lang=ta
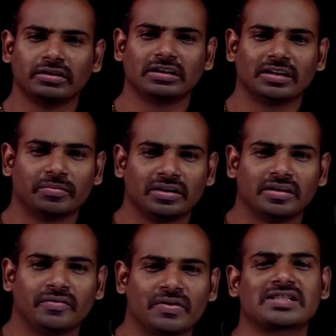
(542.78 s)
வந்துட்டு நம்ம
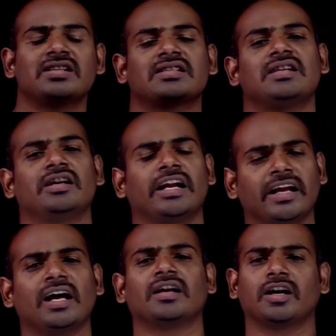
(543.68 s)
ஃபஸ்ட் லெசனில்
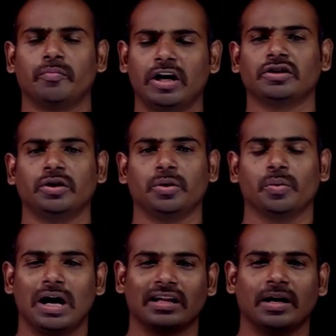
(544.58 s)
நிறையா இருக்கிற மாதிரி
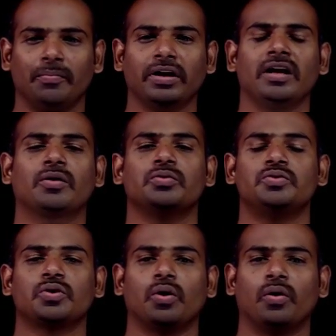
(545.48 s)
தெரியும் அதை அப்படியே
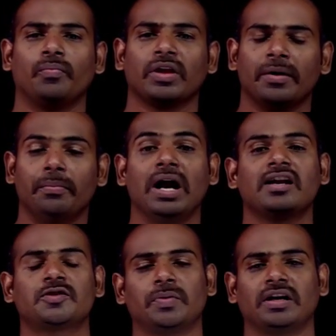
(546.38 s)
கொஞ்சம்
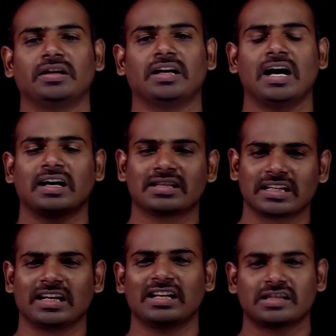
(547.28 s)
பேலன்ஸ் பண்ணுறதுக்காக
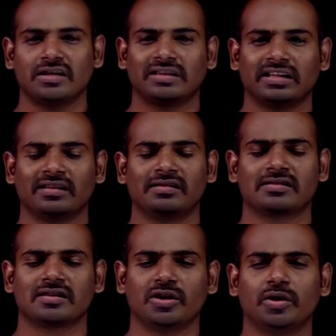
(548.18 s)
செகண்ட் லெசன்லேயும் தேர்ட்
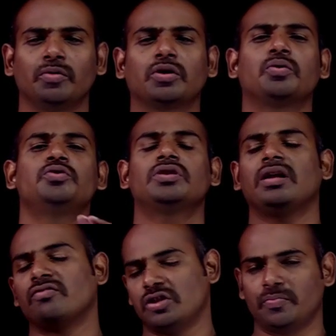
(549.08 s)
லெசன்லேயும் நம்மளுக்கு கொஞ்சம்
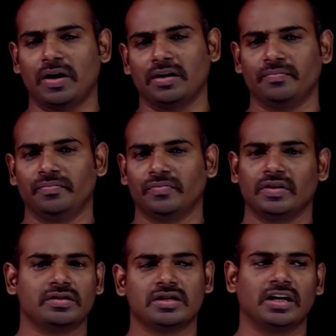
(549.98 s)
தான் வச்சுருப்பாங்க
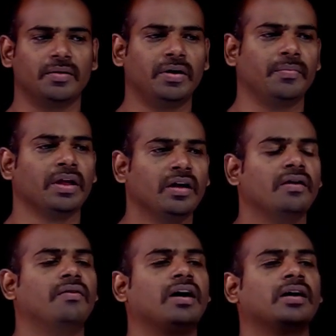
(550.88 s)
சரிங்களாப்பா
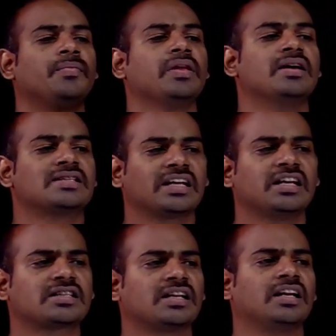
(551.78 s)
வாங்க
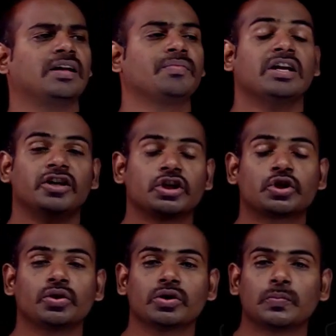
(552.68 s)
செகண்ட் லெசனில்
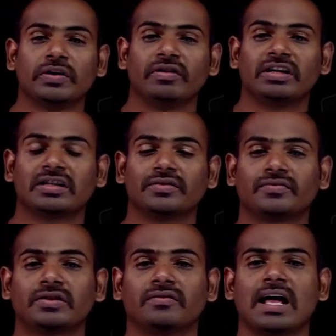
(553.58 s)
டிஸ்டிங்யூஸ் பிட்வீன்
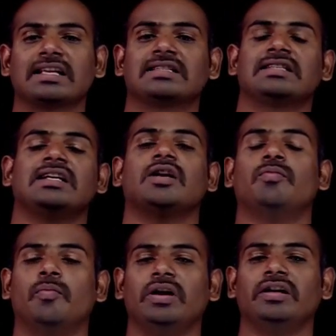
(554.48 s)
ட்ரிஃப்ட் விலாசிட்டி அண்ட்
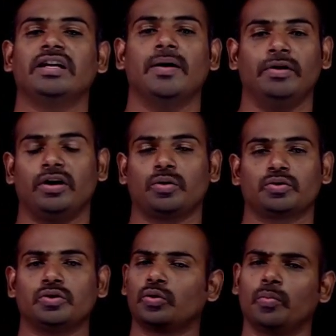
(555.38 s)
மொபைலிட்டி அப்படின்ற
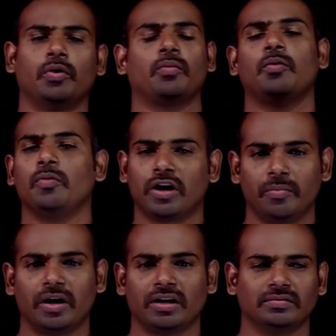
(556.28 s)
கொஸ்டின் ரொம்ப ரொம்ப
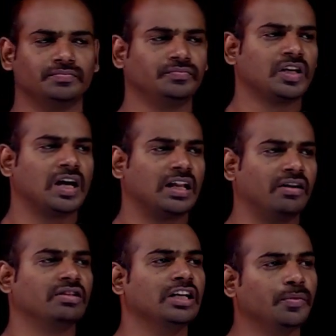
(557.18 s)
முக்கியமானது
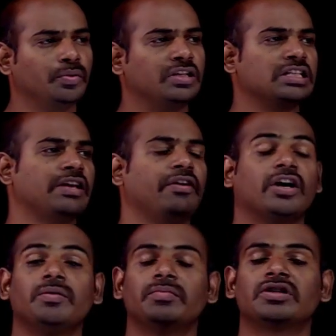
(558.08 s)
அதாவது இழுப்பு திசை
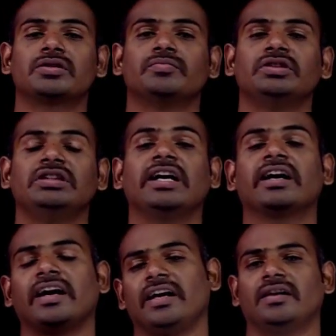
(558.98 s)
வேகம் மற்றும்
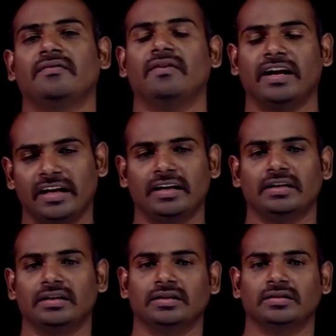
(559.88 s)
இயக்க எண்
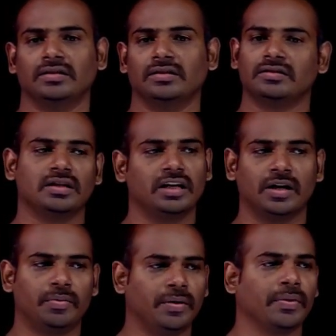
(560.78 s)
வரையறு
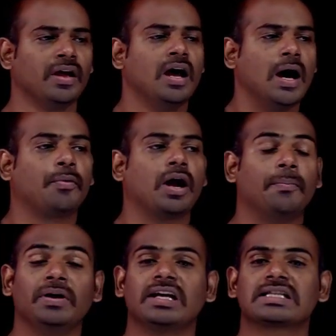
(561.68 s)
சரிங்களாப்பா அப்புறம்
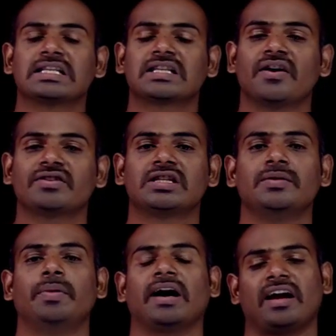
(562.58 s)
அப்ளிகேஷன்ஸ் ஆஃப்
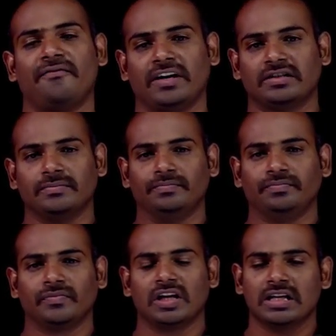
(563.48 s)
சீபேக் எஃபெக்ட்
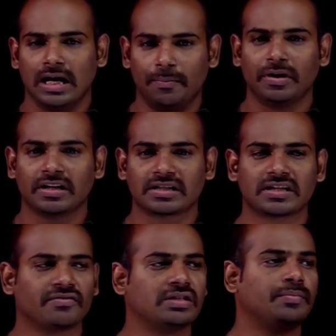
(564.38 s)
அப்ளிகேஷன்ஸ்
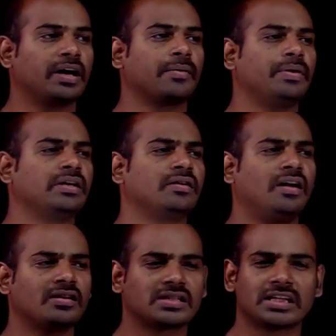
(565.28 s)
ஆஃப் சீபேக் எஃபெக்ட்னா
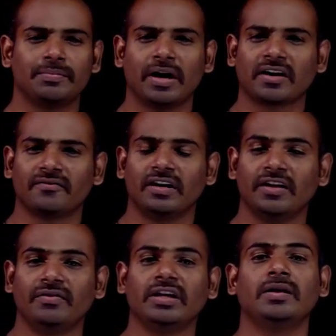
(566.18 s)
சீபேக்
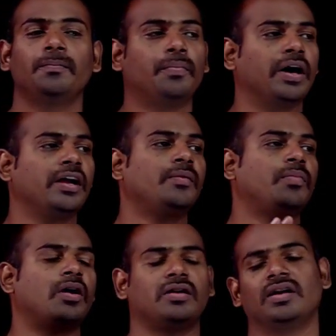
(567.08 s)
விளைவின்
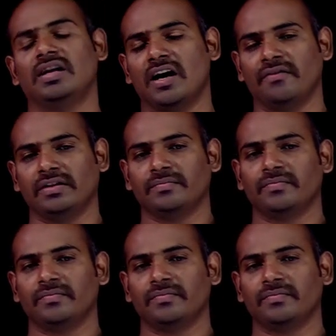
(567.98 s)
பயன்பாடுகள் யாவை